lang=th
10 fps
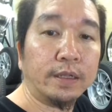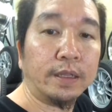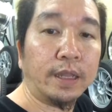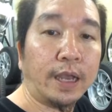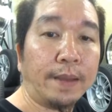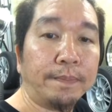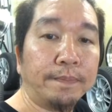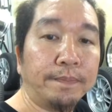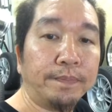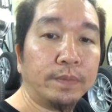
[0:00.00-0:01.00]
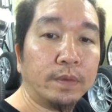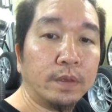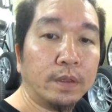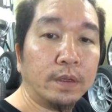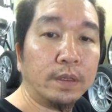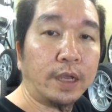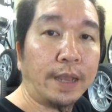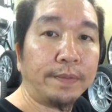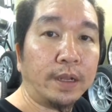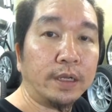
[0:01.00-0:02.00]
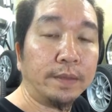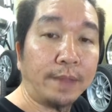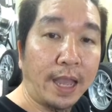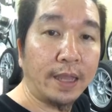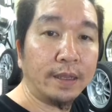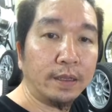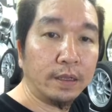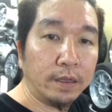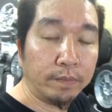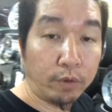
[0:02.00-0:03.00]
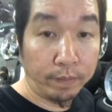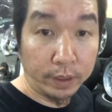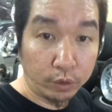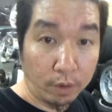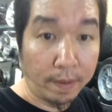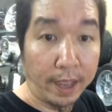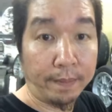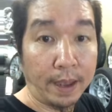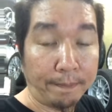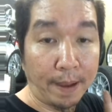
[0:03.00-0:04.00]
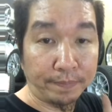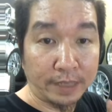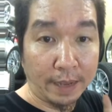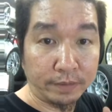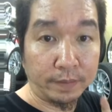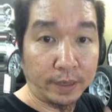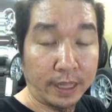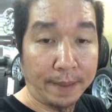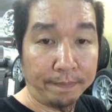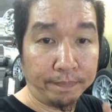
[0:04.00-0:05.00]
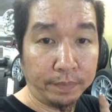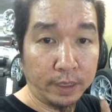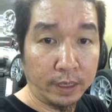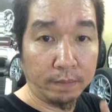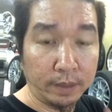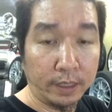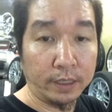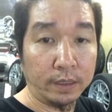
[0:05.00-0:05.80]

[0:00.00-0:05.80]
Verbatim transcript: นะครับะครับ อย่าลืมนะ ผมมีตัวใหม่มาปรับ 30 ระดับ1 5 9 0 0